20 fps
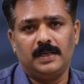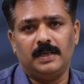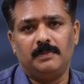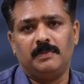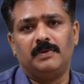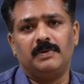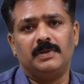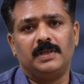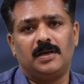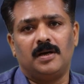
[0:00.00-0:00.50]

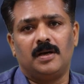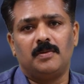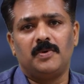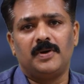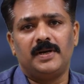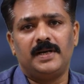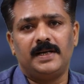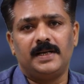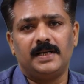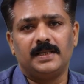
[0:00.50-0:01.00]
நம்ம வந்து
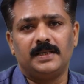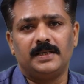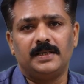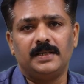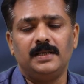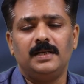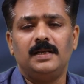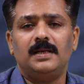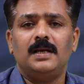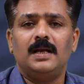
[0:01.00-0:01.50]
கார்போஹைட்ரேட்
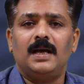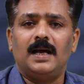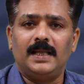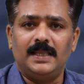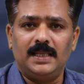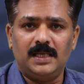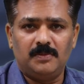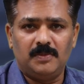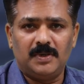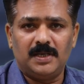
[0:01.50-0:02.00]
எடுத்துகிட்டு
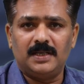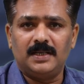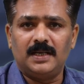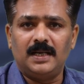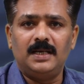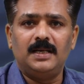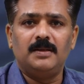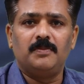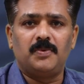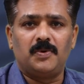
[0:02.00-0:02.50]
அதிகமான
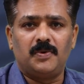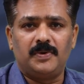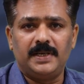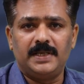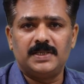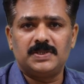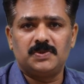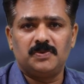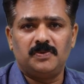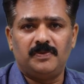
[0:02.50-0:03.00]
நல்ல
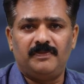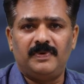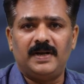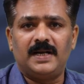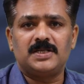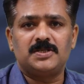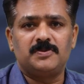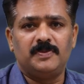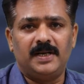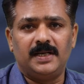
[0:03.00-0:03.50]
ப்ரோட்டீன்ஸும்
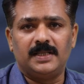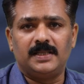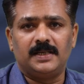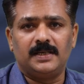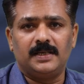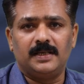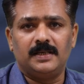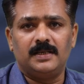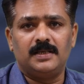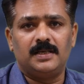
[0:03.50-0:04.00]
ஃபேட்ஸுமே
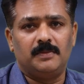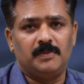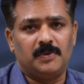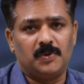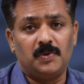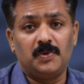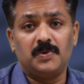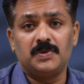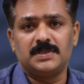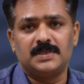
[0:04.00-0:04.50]
எடுத்துக்கிட்டால் நம்ம
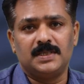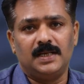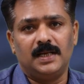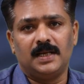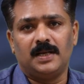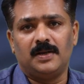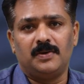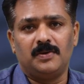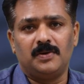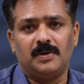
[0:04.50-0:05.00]
குளுக்கோஸ்
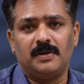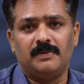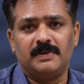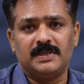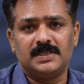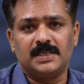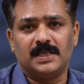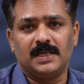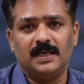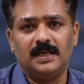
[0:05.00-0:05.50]
நல்லா கண்ட்ரோலாக
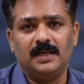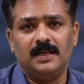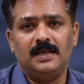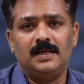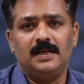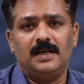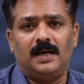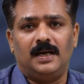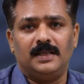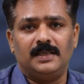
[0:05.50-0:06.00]
வச்சுக்கலாம்
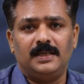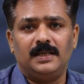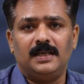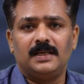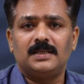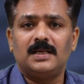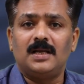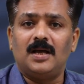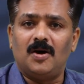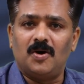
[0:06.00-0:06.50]
அதே
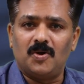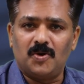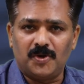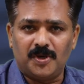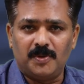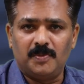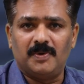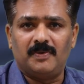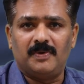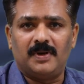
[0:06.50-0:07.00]
நேரத்தில்
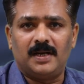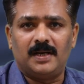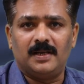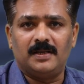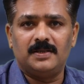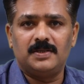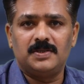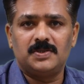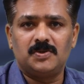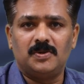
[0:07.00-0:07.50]
ஆரோக்கியமாக
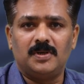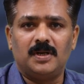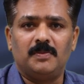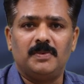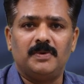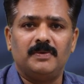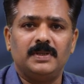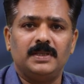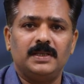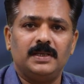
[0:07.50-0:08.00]
வாழலாம் ஸோ
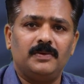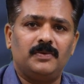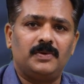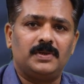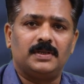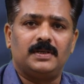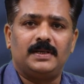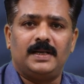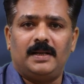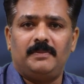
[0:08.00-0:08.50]
நம்ம வந்து
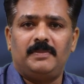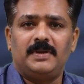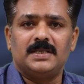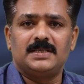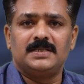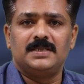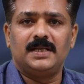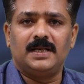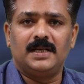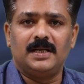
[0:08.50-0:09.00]
ஒரு
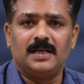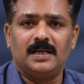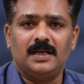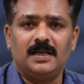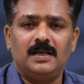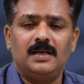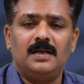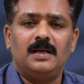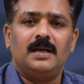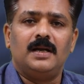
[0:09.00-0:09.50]
டயபெட்டிஸ் இருக்குன்னா
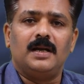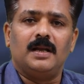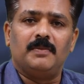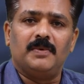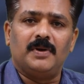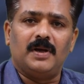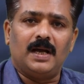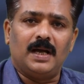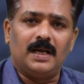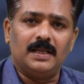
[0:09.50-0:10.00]

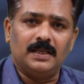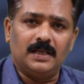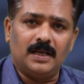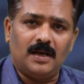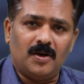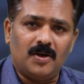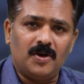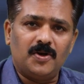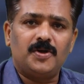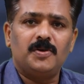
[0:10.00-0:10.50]
நம்ம அது
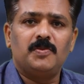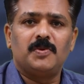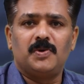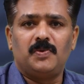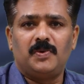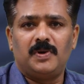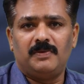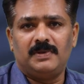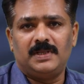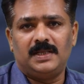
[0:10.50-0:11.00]

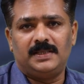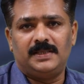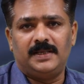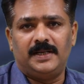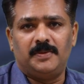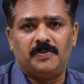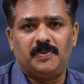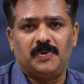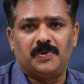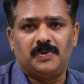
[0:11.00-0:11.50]
ஆரோக்கியமான உணவு தான்
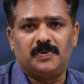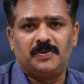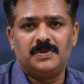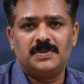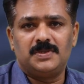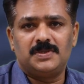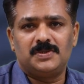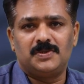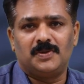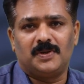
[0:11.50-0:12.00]
தேடி போகணும்
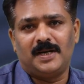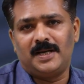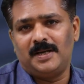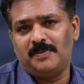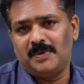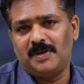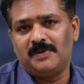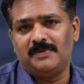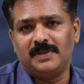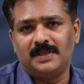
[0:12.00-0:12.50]
ஸோ
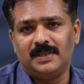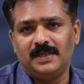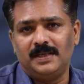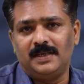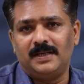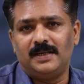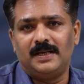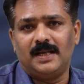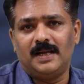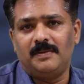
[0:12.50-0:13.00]
கண்டிப்பாக வந்து
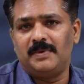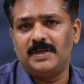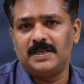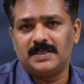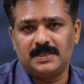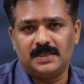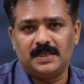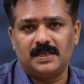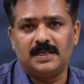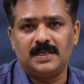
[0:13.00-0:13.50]

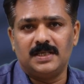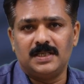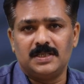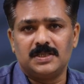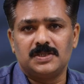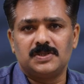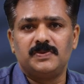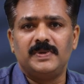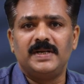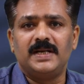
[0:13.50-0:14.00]
டயபெட்டிஸ் இருக்குன்னா
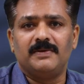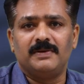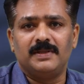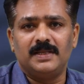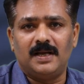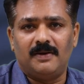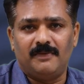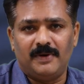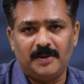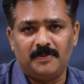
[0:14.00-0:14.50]
ஸ்வீட்டை
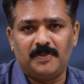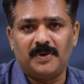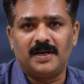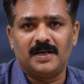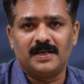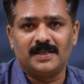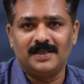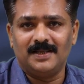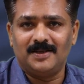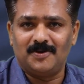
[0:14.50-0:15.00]
வந்து அவாய்ட்
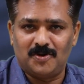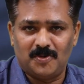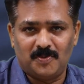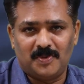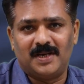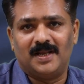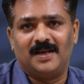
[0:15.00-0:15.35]
பண்ணுறது ரொம்ப